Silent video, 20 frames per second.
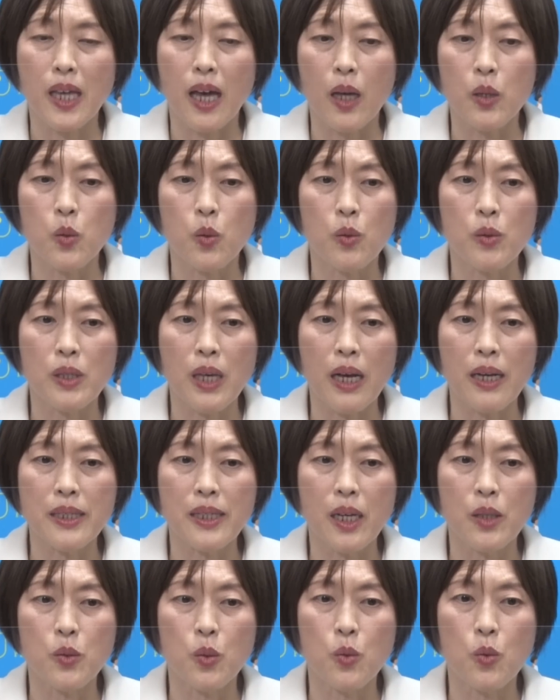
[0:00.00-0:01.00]
あのやは
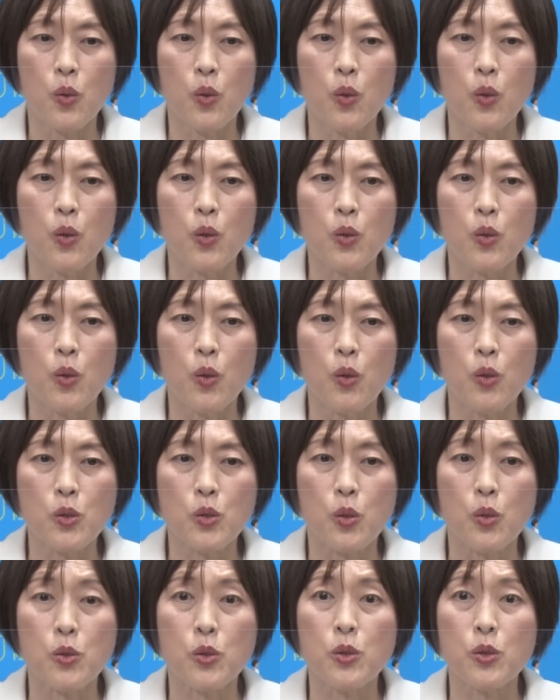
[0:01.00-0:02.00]
りあの高校
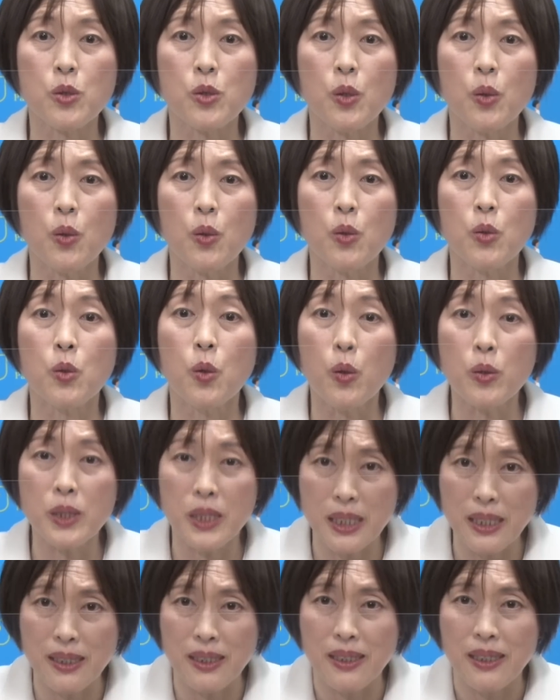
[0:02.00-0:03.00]
卒業後
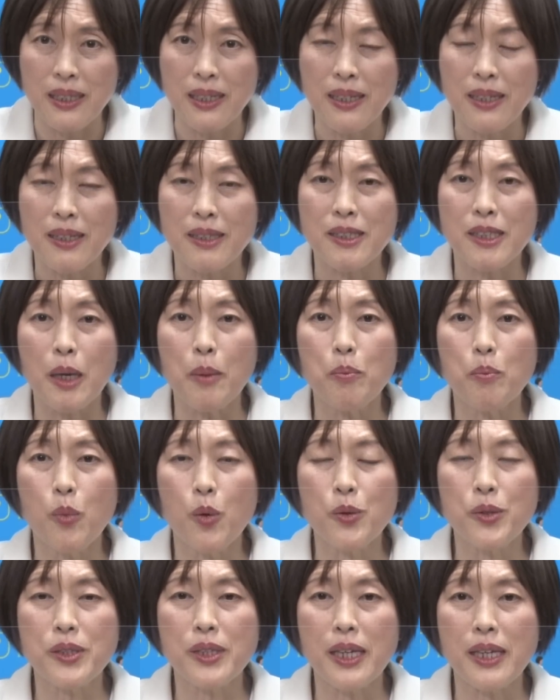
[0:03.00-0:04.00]
に専
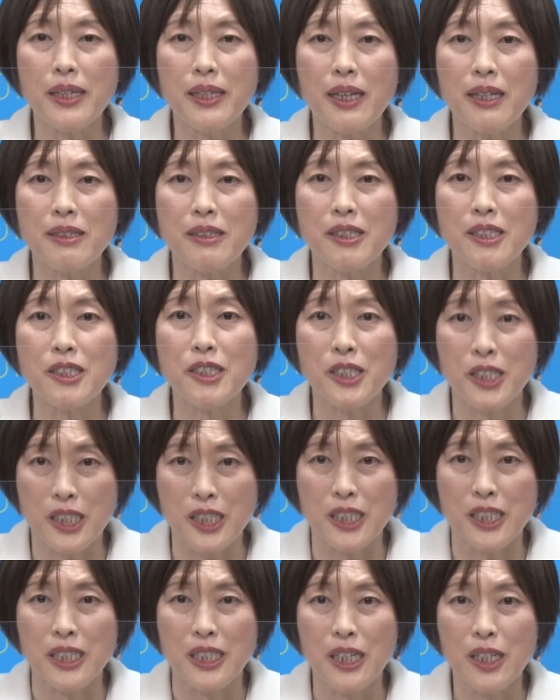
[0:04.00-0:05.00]
門的な知
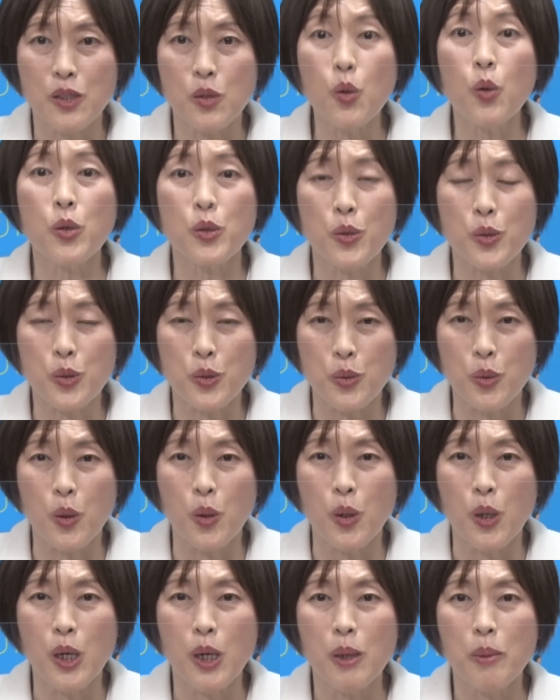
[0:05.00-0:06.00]
識能力
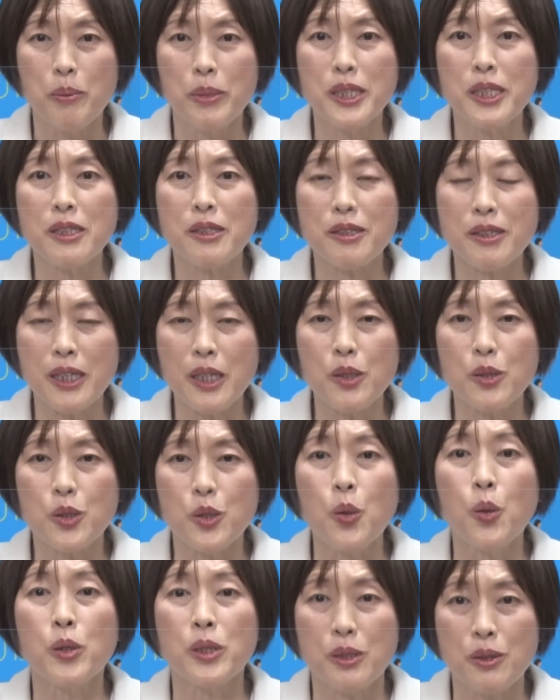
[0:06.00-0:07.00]
を身につける
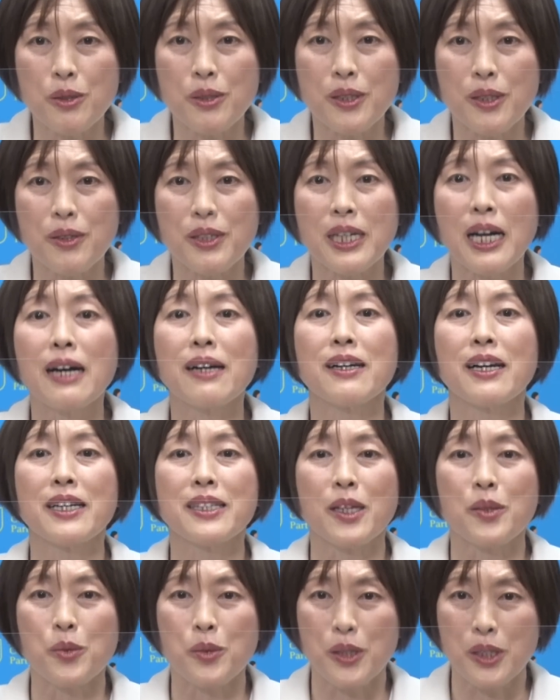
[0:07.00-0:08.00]
教育っていうに考え
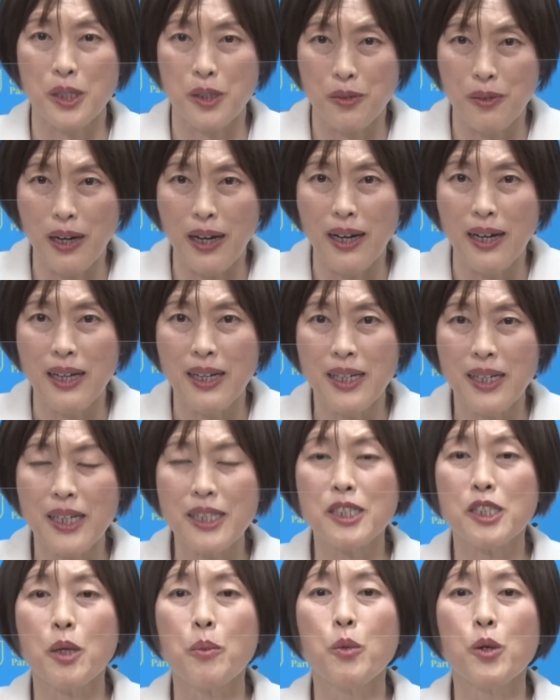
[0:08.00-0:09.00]
た時にはやは
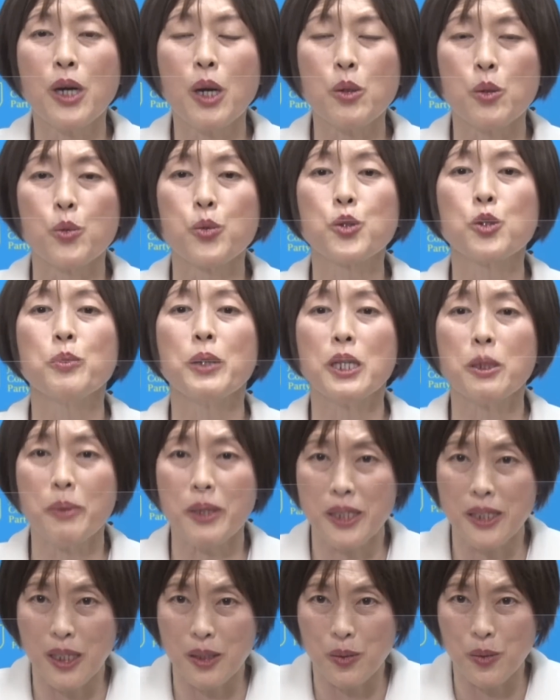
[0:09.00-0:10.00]
り専門学校を含める
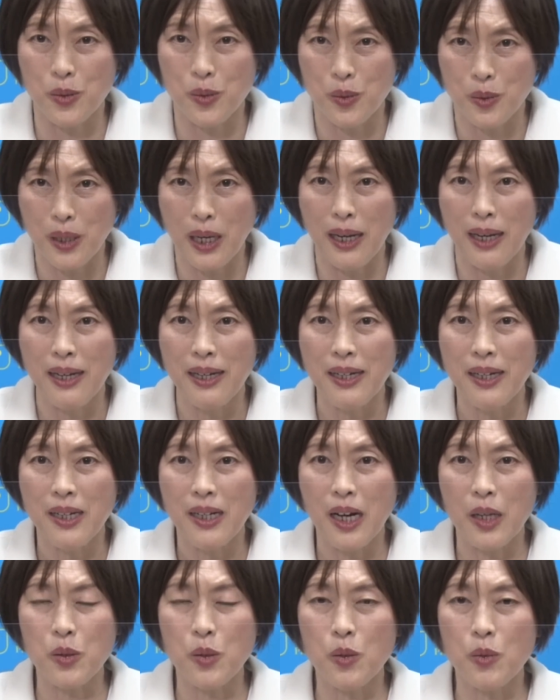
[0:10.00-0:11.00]
べきだというのが
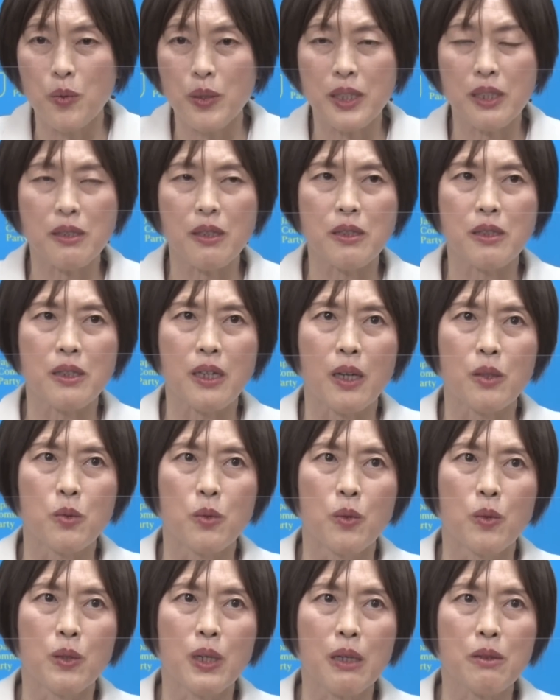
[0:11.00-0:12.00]
あの私たちあ
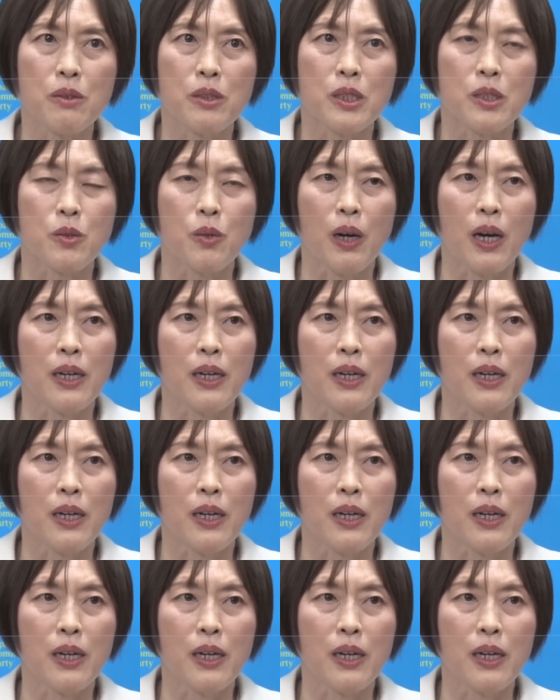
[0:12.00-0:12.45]
の学費の